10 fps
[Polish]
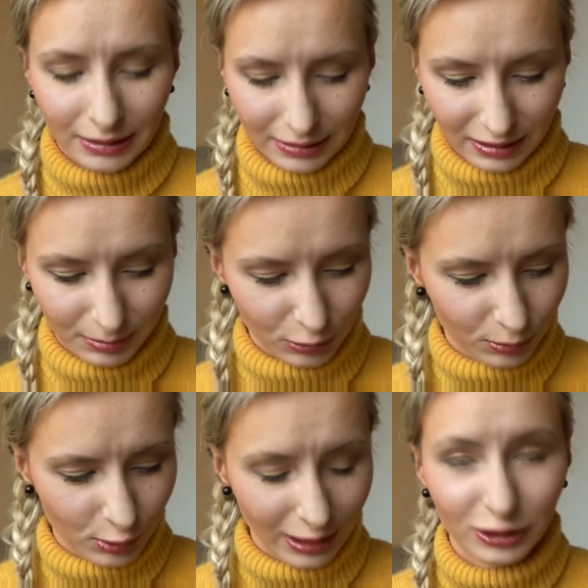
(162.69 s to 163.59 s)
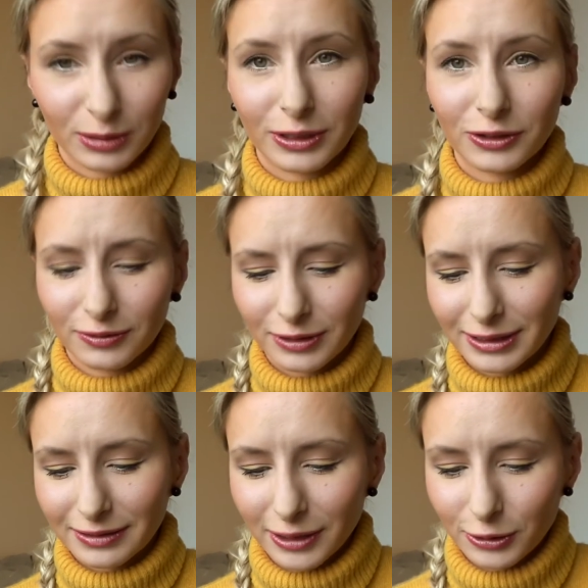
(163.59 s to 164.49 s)
Zaraz mi tu przyleci i będzie
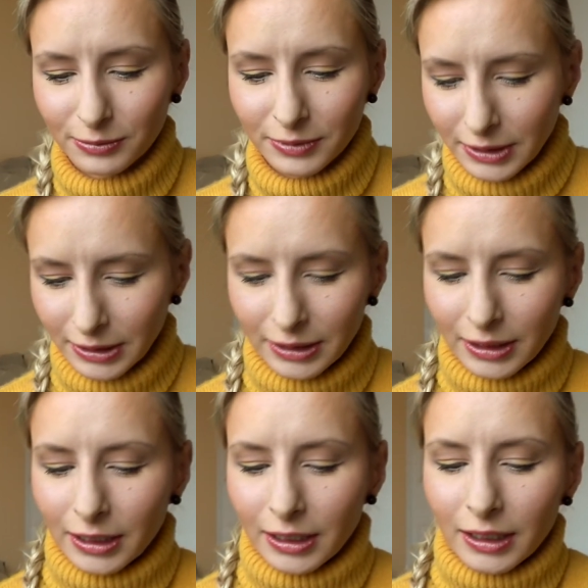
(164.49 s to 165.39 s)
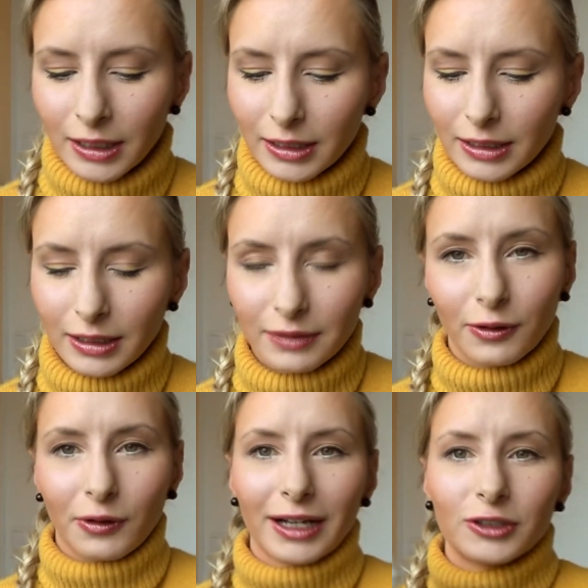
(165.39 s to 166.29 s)
wylizywać e, i
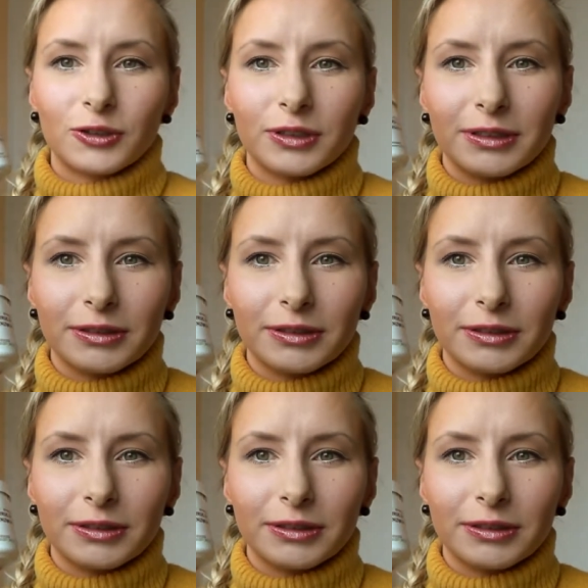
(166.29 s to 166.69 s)
wąchać.